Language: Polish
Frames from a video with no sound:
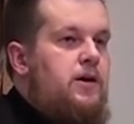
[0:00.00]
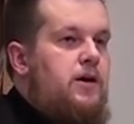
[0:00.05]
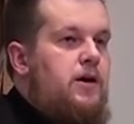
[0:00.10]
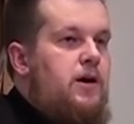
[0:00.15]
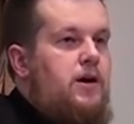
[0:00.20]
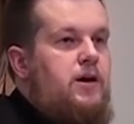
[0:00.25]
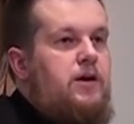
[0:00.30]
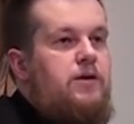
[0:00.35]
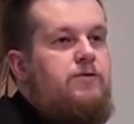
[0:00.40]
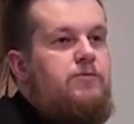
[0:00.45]

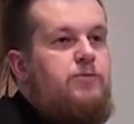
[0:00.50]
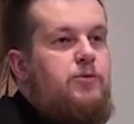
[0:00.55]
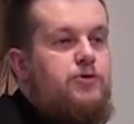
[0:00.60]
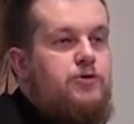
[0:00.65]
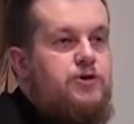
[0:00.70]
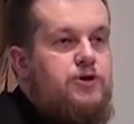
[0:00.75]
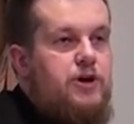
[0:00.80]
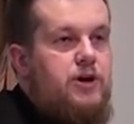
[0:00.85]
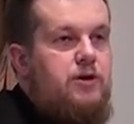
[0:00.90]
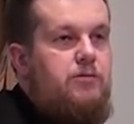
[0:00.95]
ale w
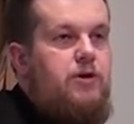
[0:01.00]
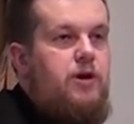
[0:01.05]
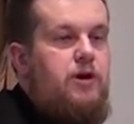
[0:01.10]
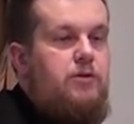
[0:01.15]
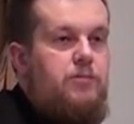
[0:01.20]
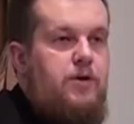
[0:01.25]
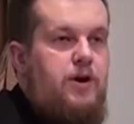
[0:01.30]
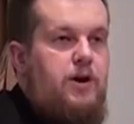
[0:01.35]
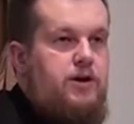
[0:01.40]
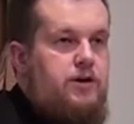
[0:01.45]
potrzebie i
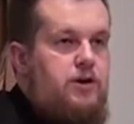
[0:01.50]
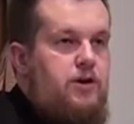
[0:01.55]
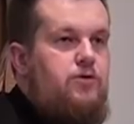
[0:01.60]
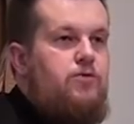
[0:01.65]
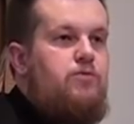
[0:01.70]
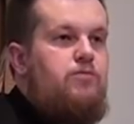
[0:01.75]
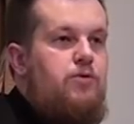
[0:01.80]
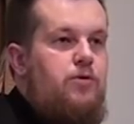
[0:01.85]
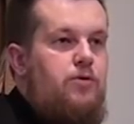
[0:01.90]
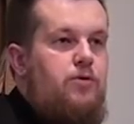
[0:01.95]

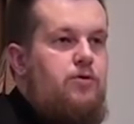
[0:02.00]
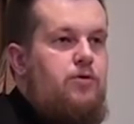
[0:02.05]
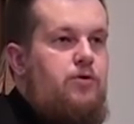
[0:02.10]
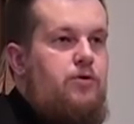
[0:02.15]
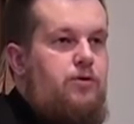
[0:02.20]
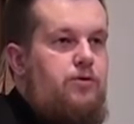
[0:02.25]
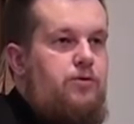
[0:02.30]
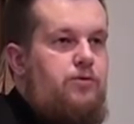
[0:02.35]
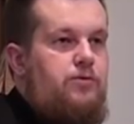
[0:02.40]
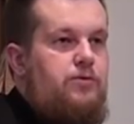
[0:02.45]
pragnieniu
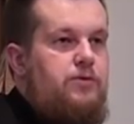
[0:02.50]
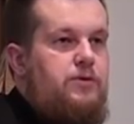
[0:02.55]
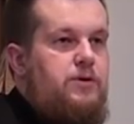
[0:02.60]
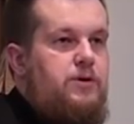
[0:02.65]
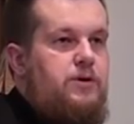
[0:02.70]
pokoju.